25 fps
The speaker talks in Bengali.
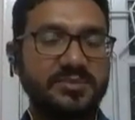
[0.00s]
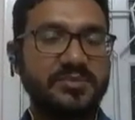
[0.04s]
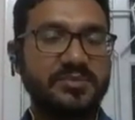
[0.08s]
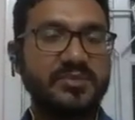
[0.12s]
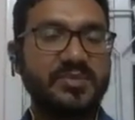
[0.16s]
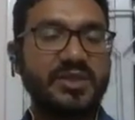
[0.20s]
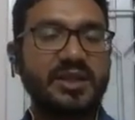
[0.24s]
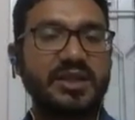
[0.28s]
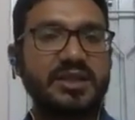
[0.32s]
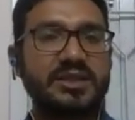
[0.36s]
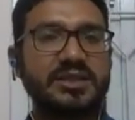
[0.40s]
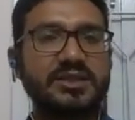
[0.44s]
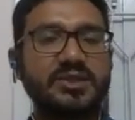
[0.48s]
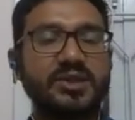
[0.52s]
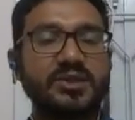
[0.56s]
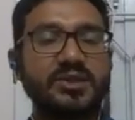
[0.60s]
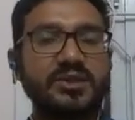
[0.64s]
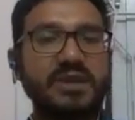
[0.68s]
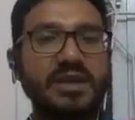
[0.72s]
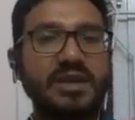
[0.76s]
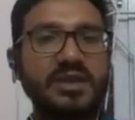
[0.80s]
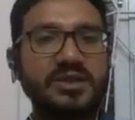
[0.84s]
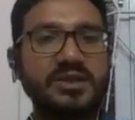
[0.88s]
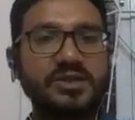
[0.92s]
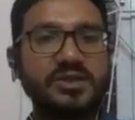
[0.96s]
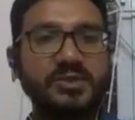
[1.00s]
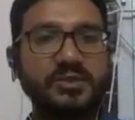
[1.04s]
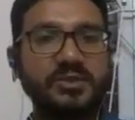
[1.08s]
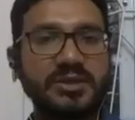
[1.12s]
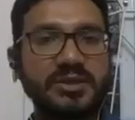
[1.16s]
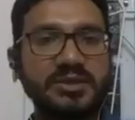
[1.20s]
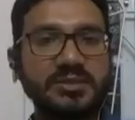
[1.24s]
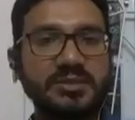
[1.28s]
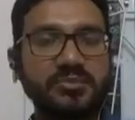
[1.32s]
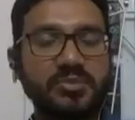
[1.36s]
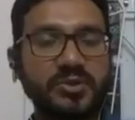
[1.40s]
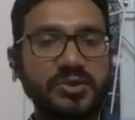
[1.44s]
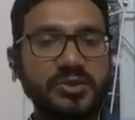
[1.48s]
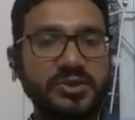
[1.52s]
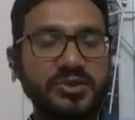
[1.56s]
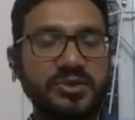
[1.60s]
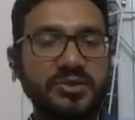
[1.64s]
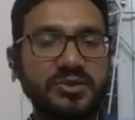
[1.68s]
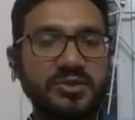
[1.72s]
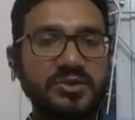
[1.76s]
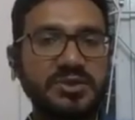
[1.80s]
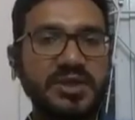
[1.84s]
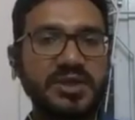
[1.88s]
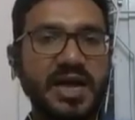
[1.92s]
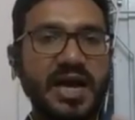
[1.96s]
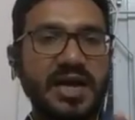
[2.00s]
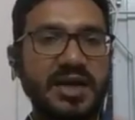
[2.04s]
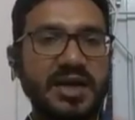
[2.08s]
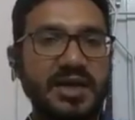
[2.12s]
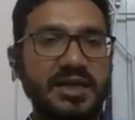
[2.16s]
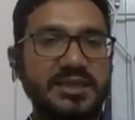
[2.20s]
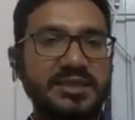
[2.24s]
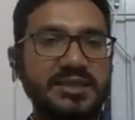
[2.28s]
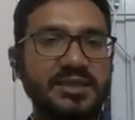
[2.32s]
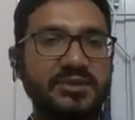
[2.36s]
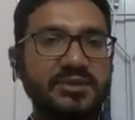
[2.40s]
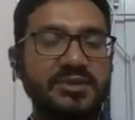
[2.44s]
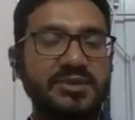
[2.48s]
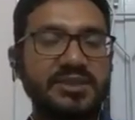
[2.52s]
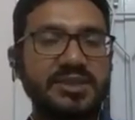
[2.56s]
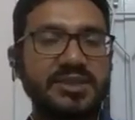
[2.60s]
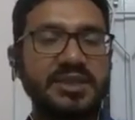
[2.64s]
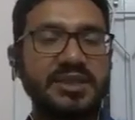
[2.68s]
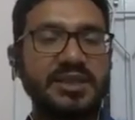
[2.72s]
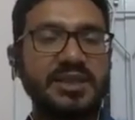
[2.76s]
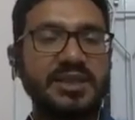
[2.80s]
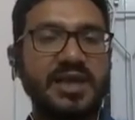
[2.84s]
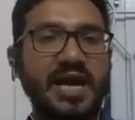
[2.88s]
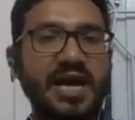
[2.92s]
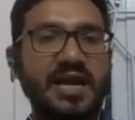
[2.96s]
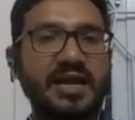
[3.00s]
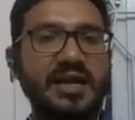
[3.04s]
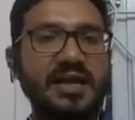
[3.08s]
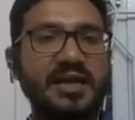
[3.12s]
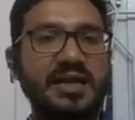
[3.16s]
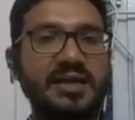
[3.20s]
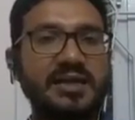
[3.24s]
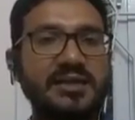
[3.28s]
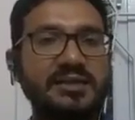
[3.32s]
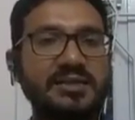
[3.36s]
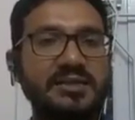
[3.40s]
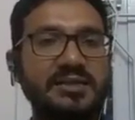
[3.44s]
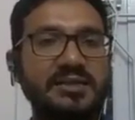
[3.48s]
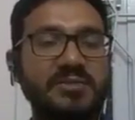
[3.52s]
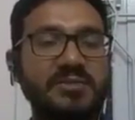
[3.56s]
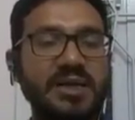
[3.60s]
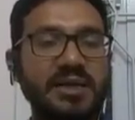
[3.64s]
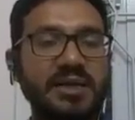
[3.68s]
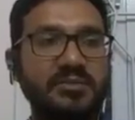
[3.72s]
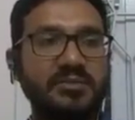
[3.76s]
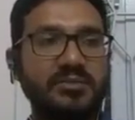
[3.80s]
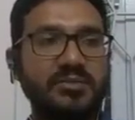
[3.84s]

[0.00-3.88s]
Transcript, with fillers: সে তৎকালীন সময়ে যে প্রচলিত যে আল্লাহ ছিল সে আল্লাহর যে মানে